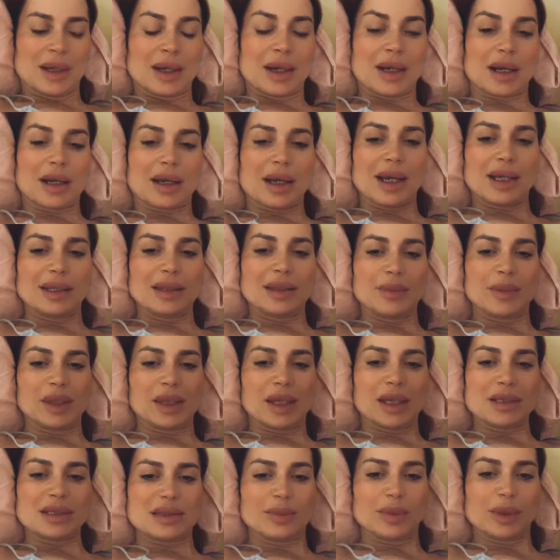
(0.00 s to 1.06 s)
Какая
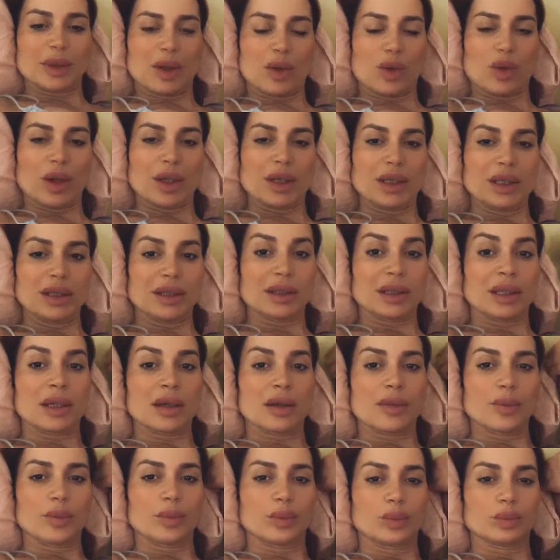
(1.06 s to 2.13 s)
номинация была у Анитки? С
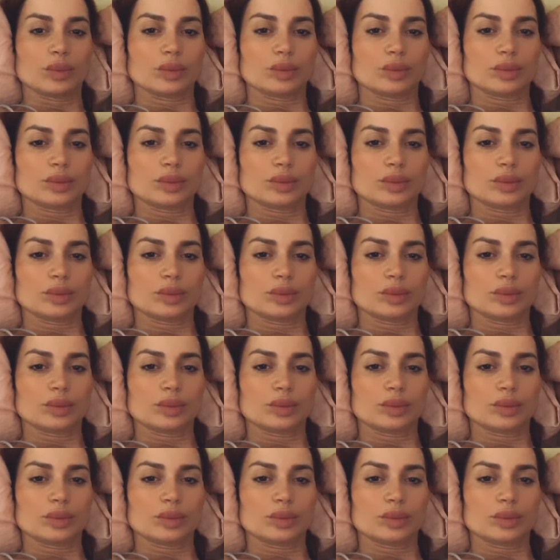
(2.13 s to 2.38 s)
татухами